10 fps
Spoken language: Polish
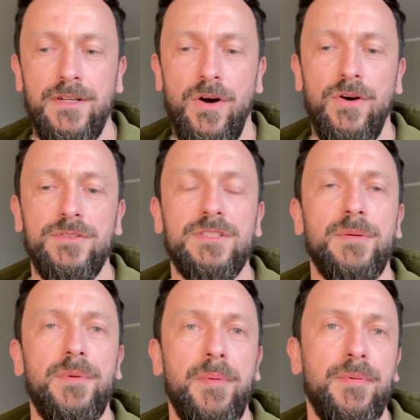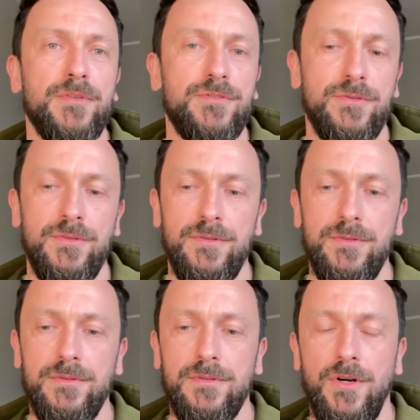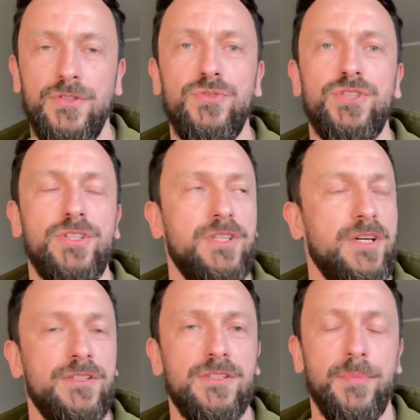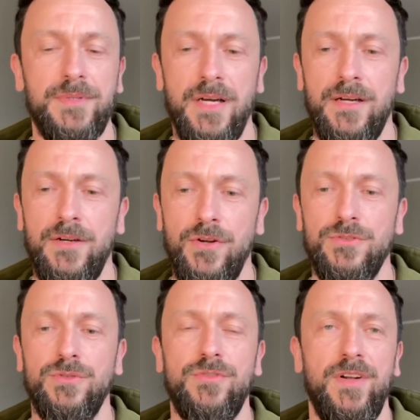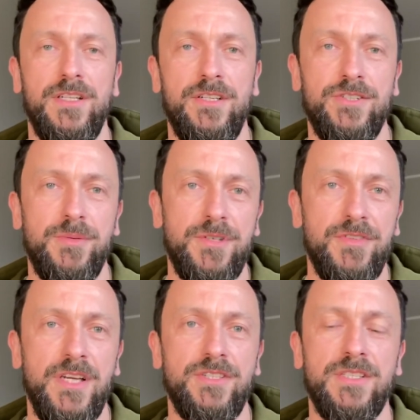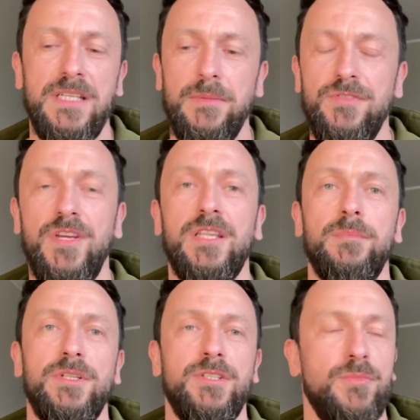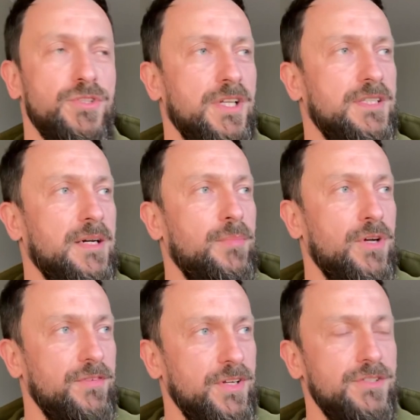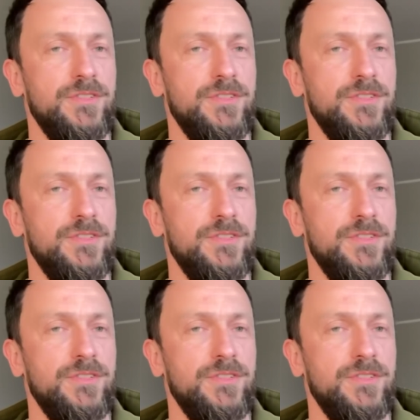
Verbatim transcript: on sobie po prostu, oni już się do tego stopnia rozuchwalili, że im się wydaje, że z całym światem będzie można tak pogrywać.